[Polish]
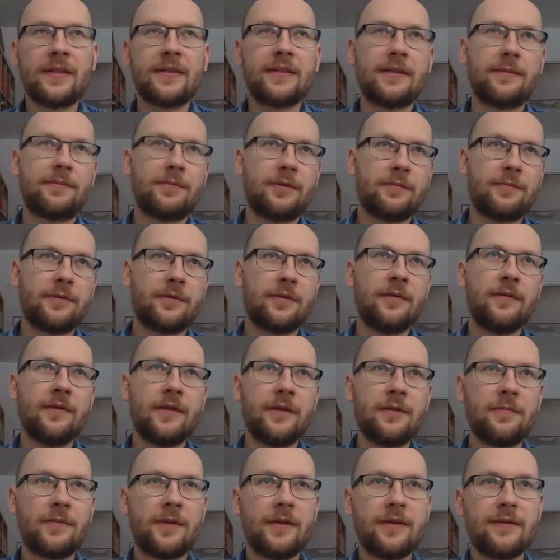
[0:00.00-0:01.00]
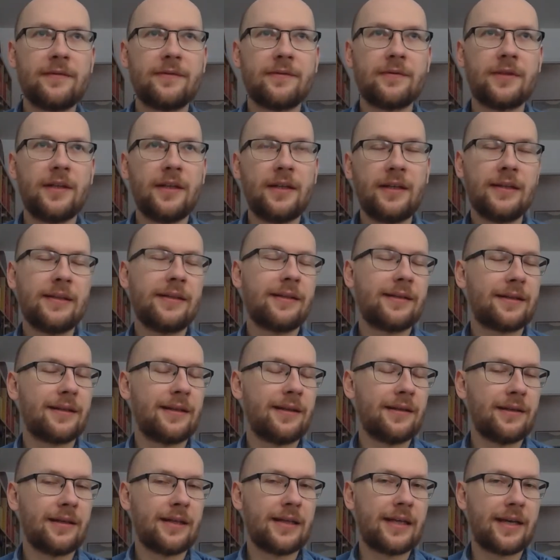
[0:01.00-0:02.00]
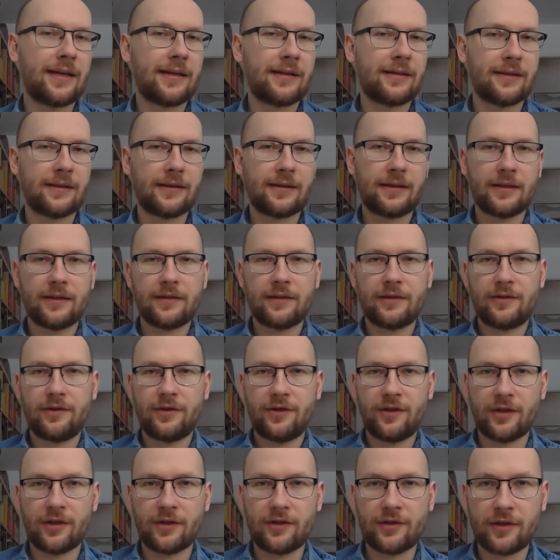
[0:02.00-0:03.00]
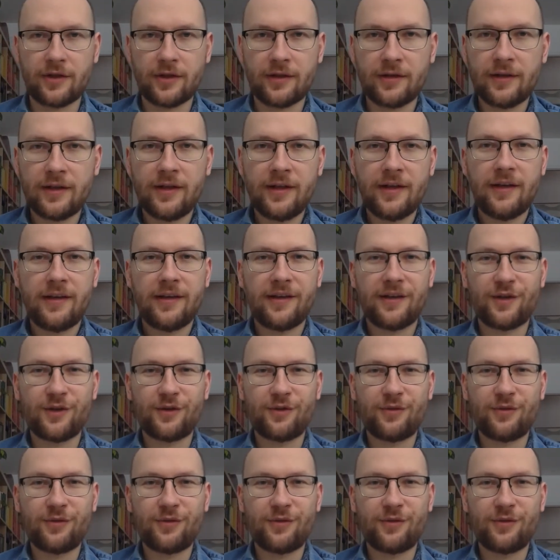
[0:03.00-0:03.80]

zaproponować Państwu takie nagranie jak nagranie dzisiejsze. E,